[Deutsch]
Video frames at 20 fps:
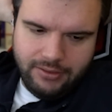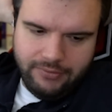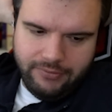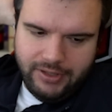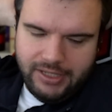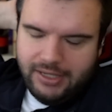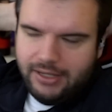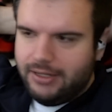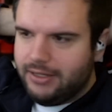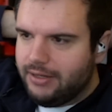
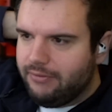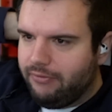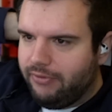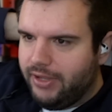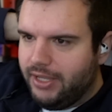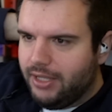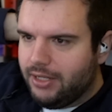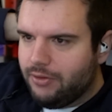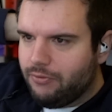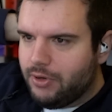Weil in den
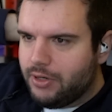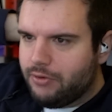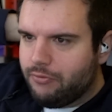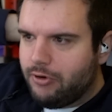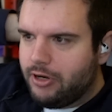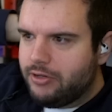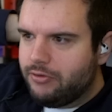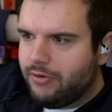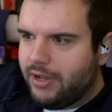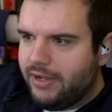fairen
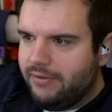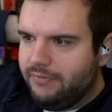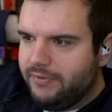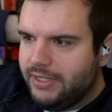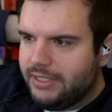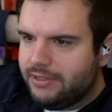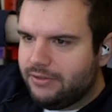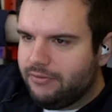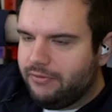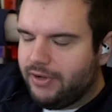101 duellen
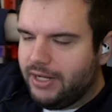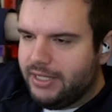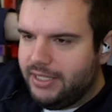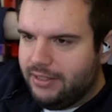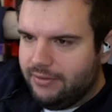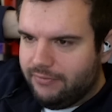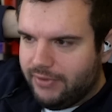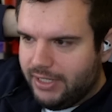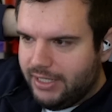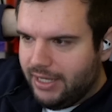wirst du
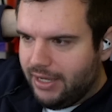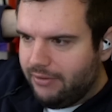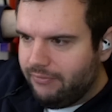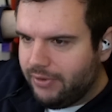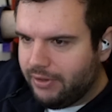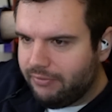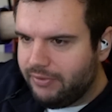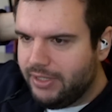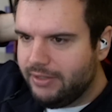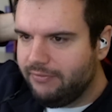verlieren, weil die
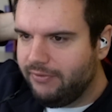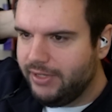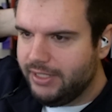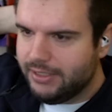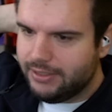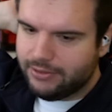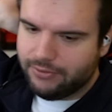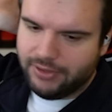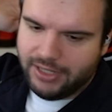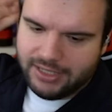einfach viel,
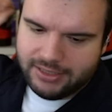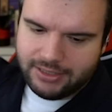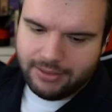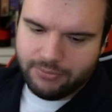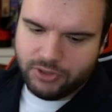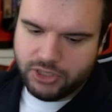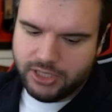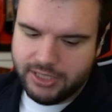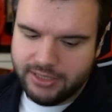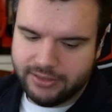viel zu langsam
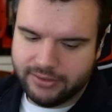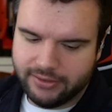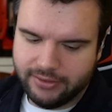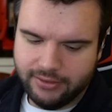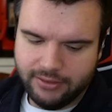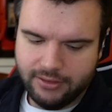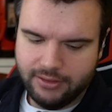schießt.